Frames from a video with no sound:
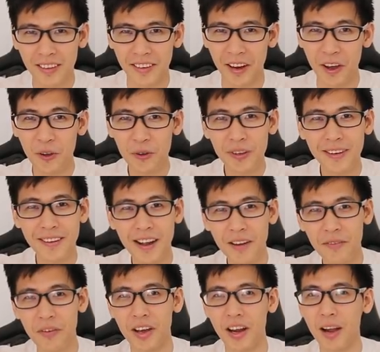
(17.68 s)
Nếu như
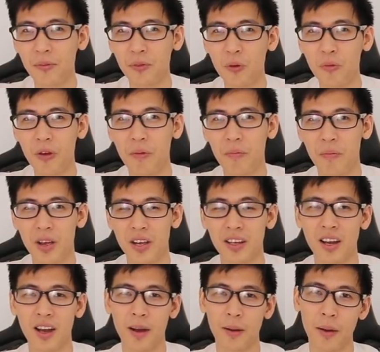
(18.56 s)
nhắc về laptop
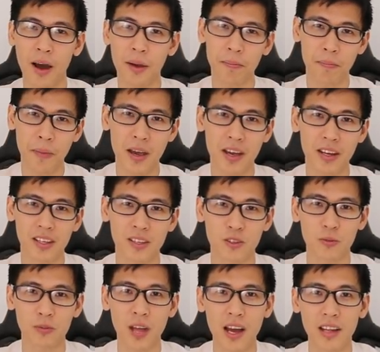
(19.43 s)
gaming hát pê thì
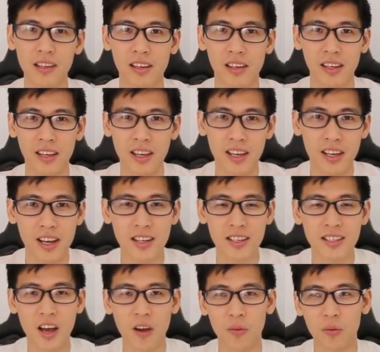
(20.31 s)
chúng ta thường nghĩ
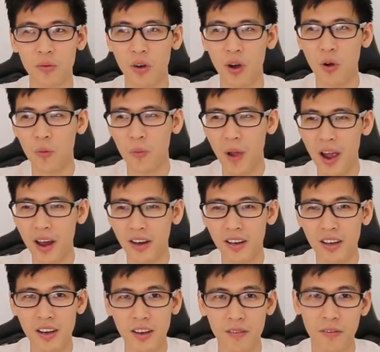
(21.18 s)
đến dòng
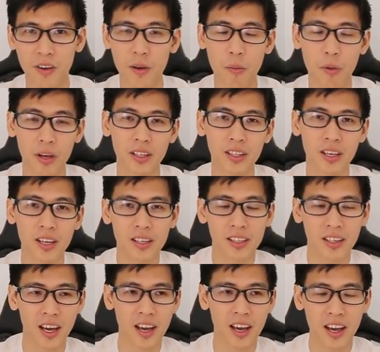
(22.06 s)
Omen với một cái
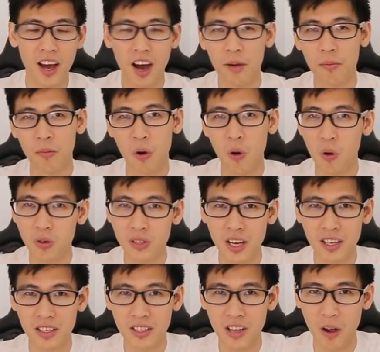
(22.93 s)
thiết kế hầm hố
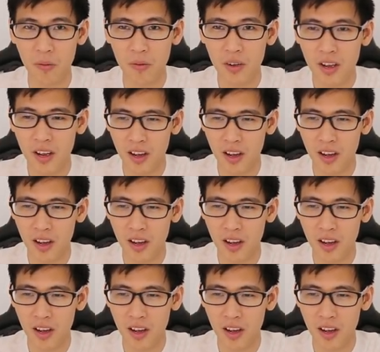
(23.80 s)
sang trọng